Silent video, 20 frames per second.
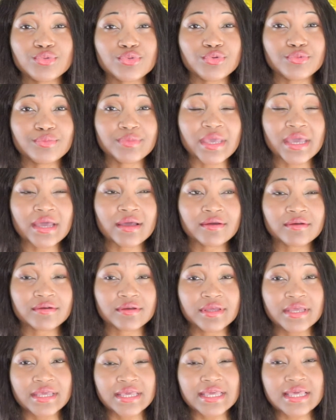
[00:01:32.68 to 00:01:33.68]
de lumière
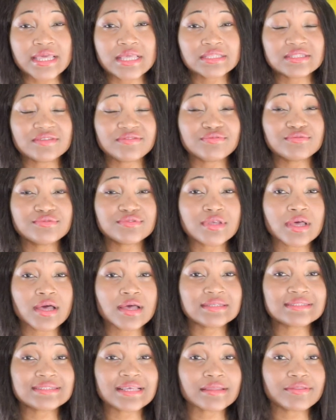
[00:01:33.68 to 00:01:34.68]
et diffuse
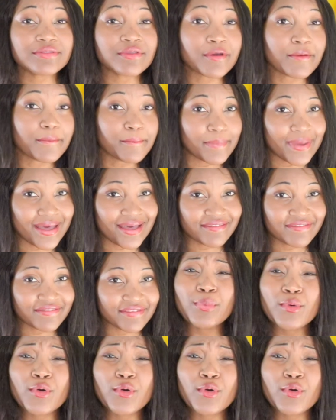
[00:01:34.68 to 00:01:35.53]
un certain parfum.